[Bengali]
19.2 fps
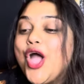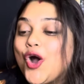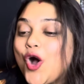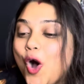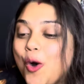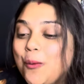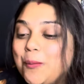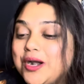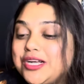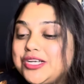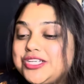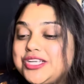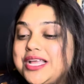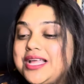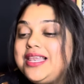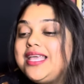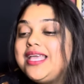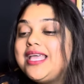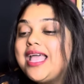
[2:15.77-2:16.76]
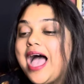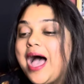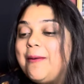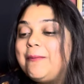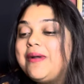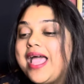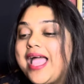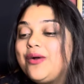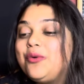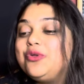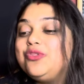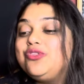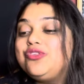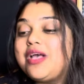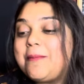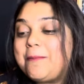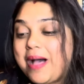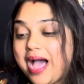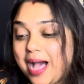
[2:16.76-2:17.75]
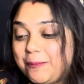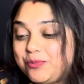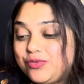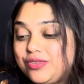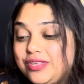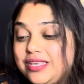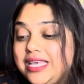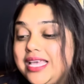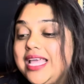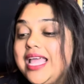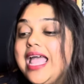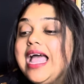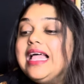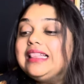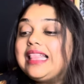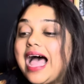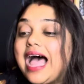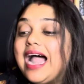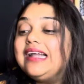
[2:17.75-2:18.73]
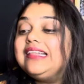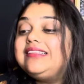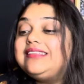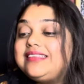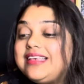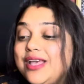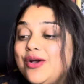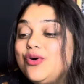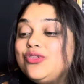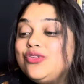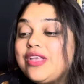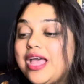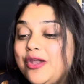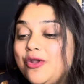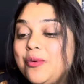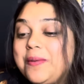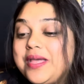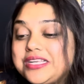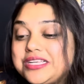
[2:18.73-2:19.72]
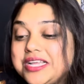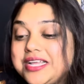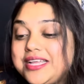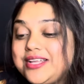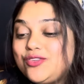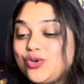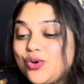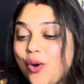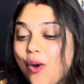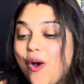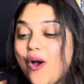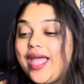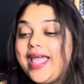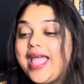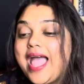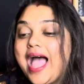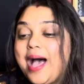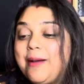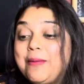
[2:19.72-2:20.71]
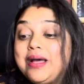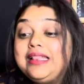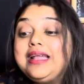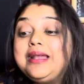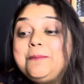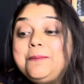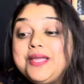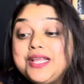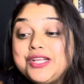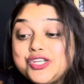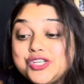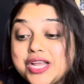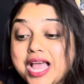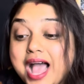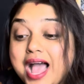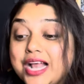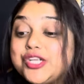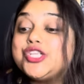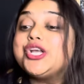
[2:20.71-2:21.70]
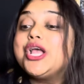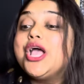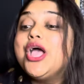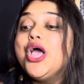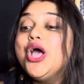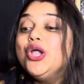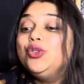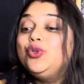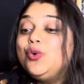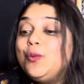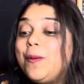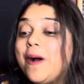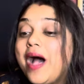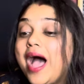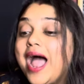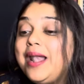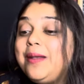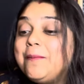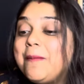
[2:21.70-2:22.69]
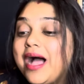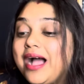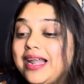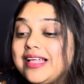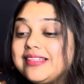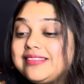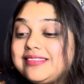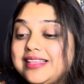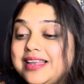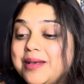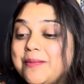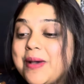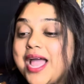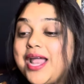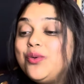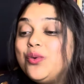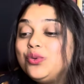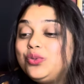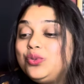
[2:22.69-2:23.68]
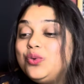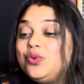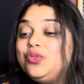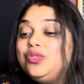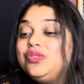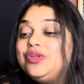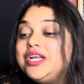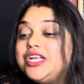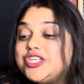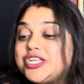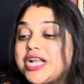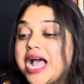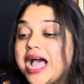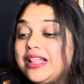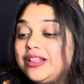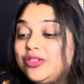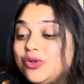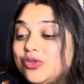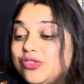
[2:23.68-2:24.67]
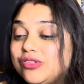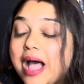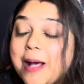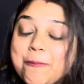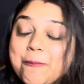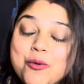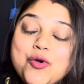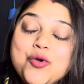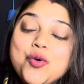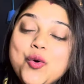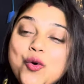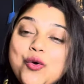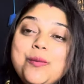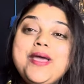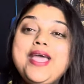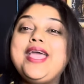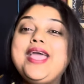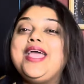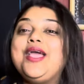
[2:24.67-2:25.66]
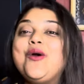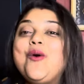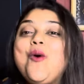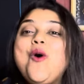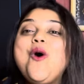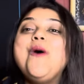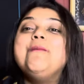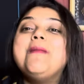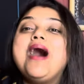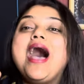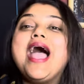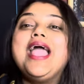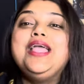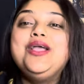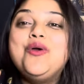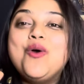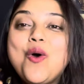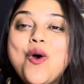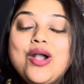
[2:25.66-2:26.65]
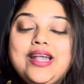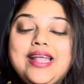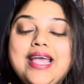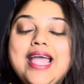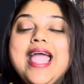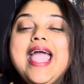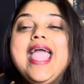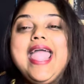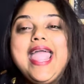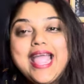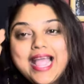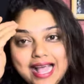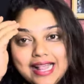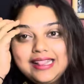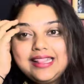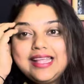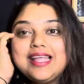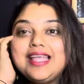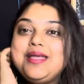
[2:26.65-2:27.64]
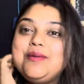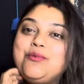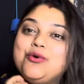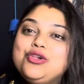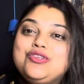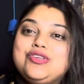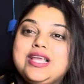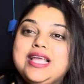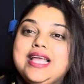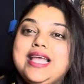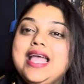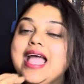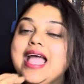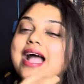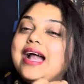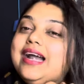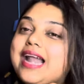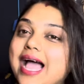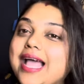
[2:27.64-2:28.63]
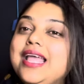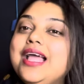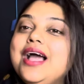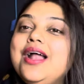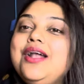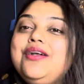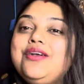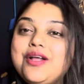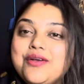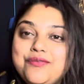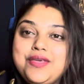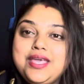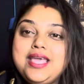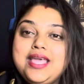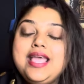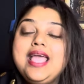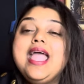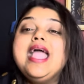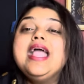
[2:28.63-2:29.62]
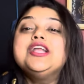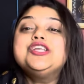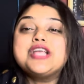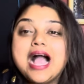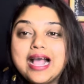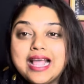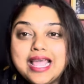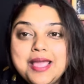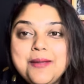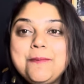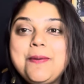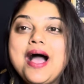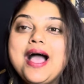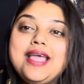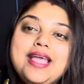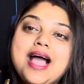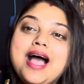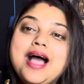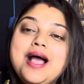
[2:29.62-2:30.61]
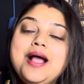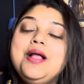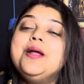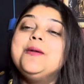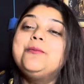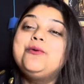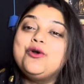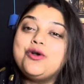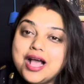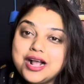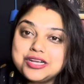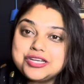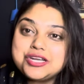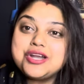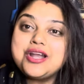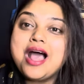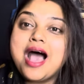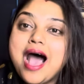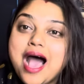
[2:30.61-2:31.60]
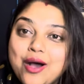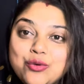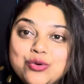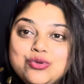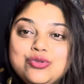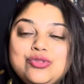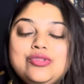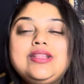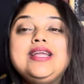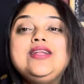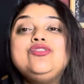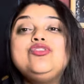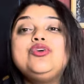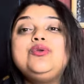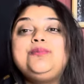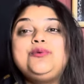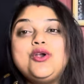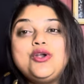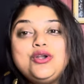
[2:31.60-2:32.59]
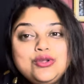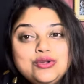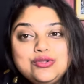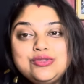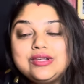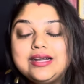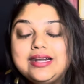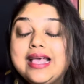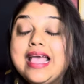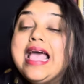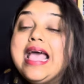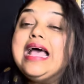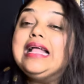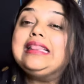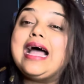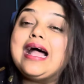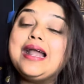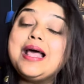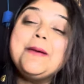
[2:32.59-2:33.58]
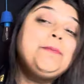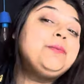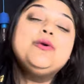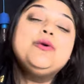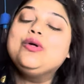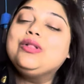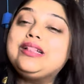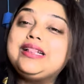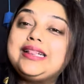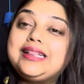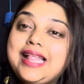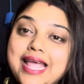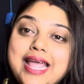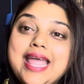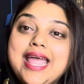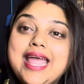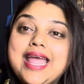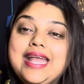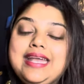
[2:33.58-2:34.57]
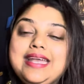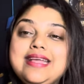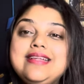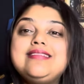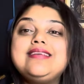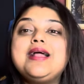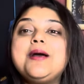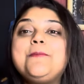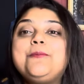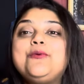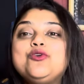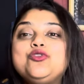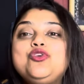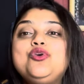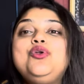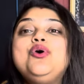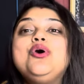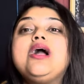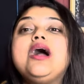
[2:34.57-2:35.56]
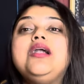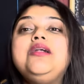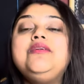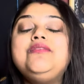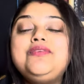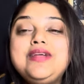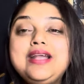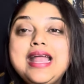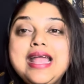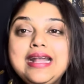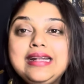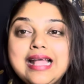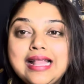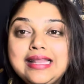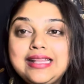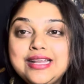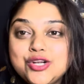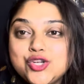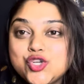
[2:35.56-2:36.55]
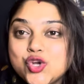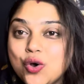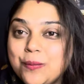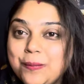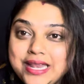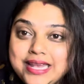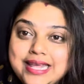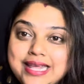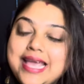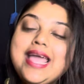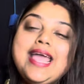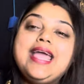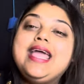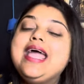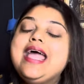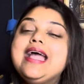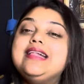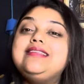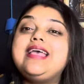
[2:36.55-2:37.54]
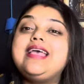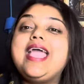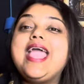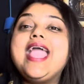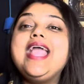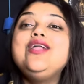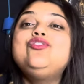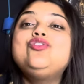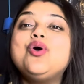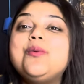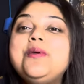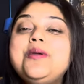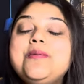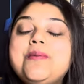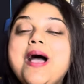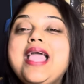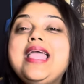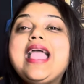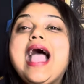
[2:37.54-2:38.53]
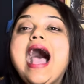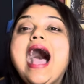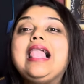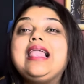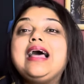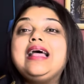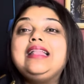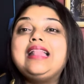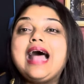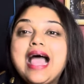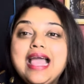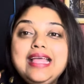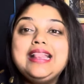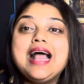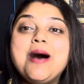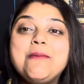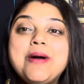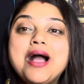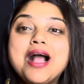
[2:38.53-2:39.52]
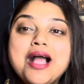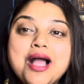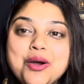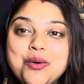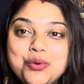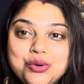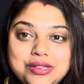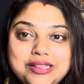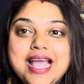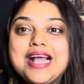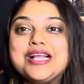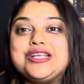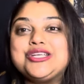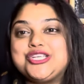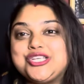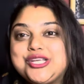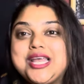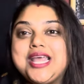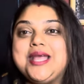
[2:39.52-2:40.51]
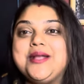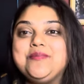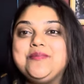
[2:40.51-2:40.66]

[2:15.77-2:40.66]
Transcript: কমার্শিয়ালি আমরা এখন যা ভাবছি তার চেয়েও যেন বেশি কিছু হয় আমাদের বিশ্বাস তুফান বাংলা সিনেমায় নতুন দৃষ্টান্ত স্থাপন করবে ও মাই গড এখান থেকেই বলছি রাইহান রফি সাকিব ভাইয়া প্রোডাকশন হাউস তিনজন প্রডিউসার তারা প্রত্যেক প্রত্যেকে নিজেরা প্রচণ্ড কনফিডেন্ট তাদের ছবি নিয়ে যে এই ছবি ভাই আলাদাই ধামাকা করতে আসছে